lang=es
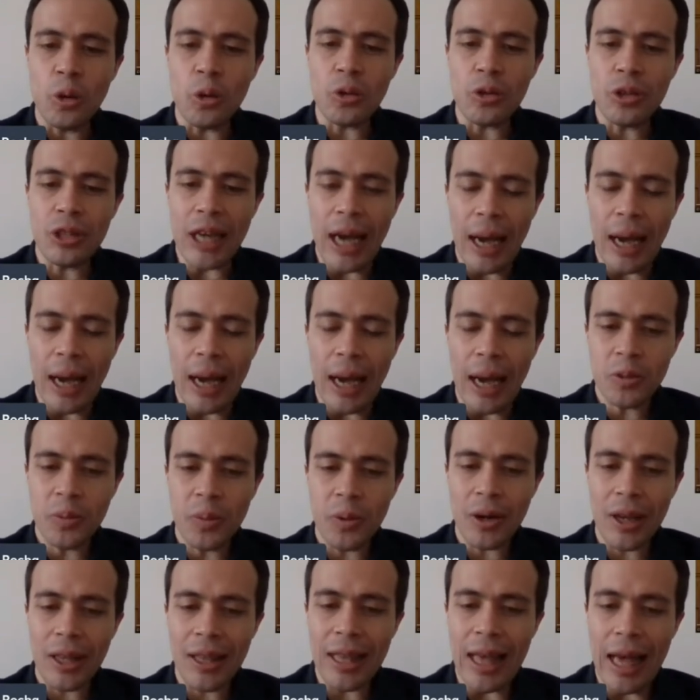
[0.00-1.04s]
luchamos
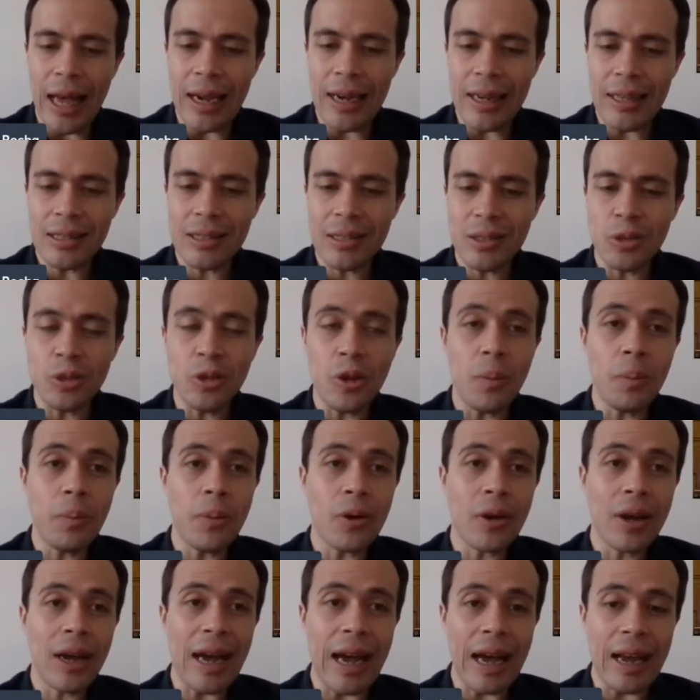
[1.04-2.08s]
por ideales, no
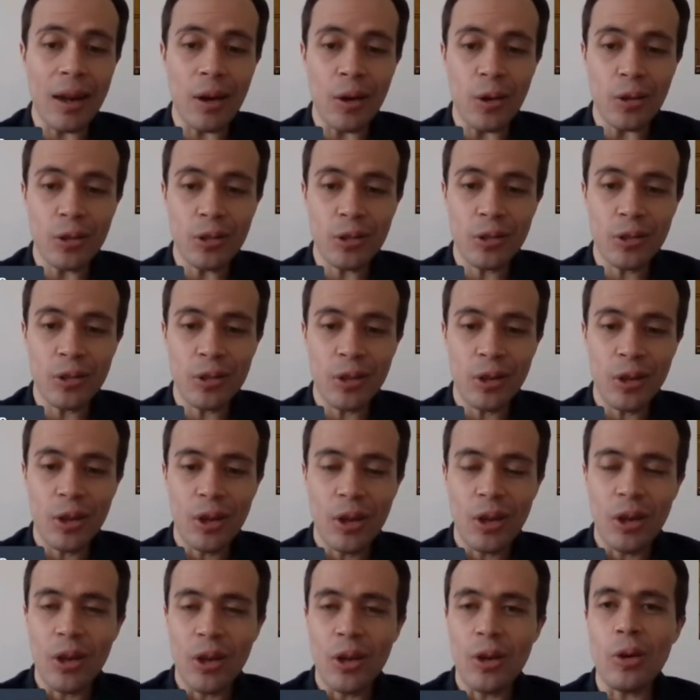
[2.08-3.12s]
por cargos,
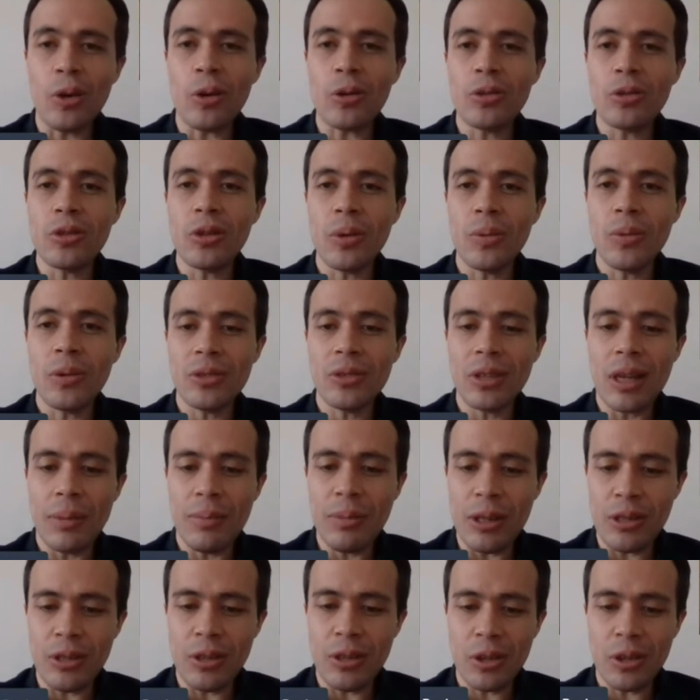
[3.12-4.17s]
no somos
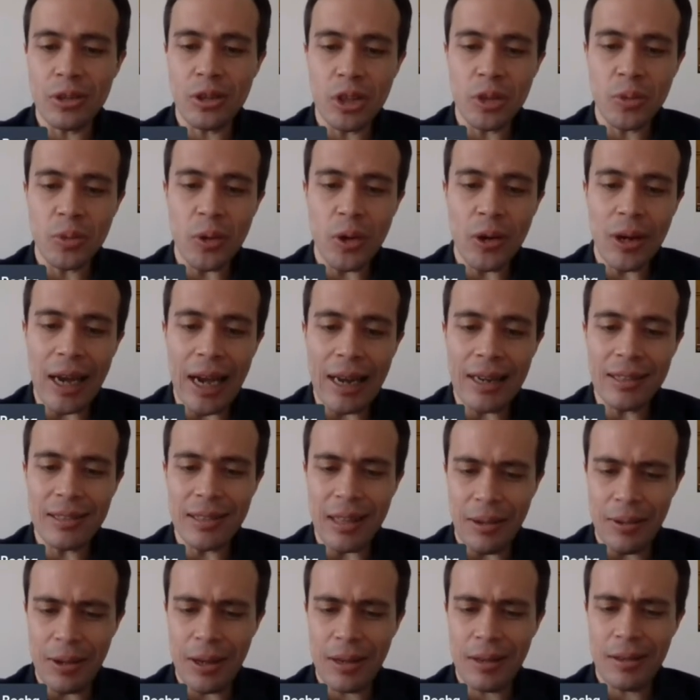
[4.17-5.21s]
ambiciosos
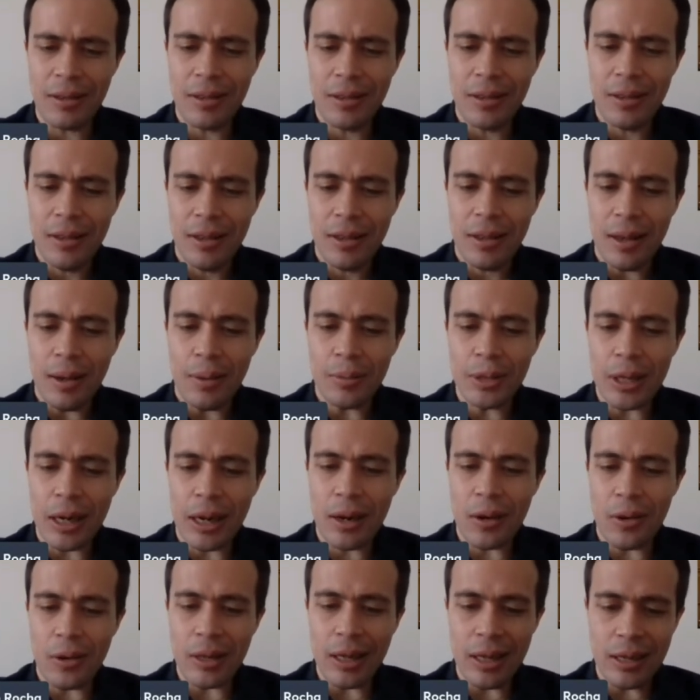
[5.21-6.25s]
vulgares. A ver, vamos a
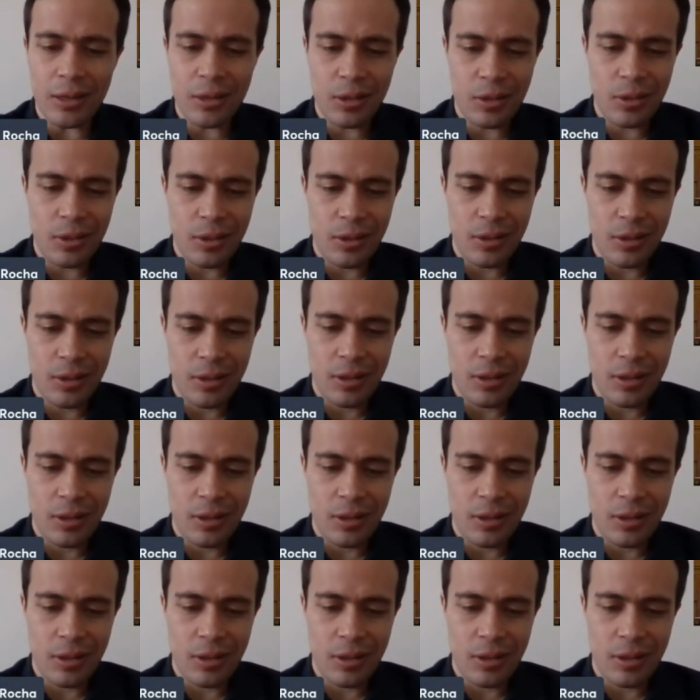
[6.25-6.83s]
recordar esto.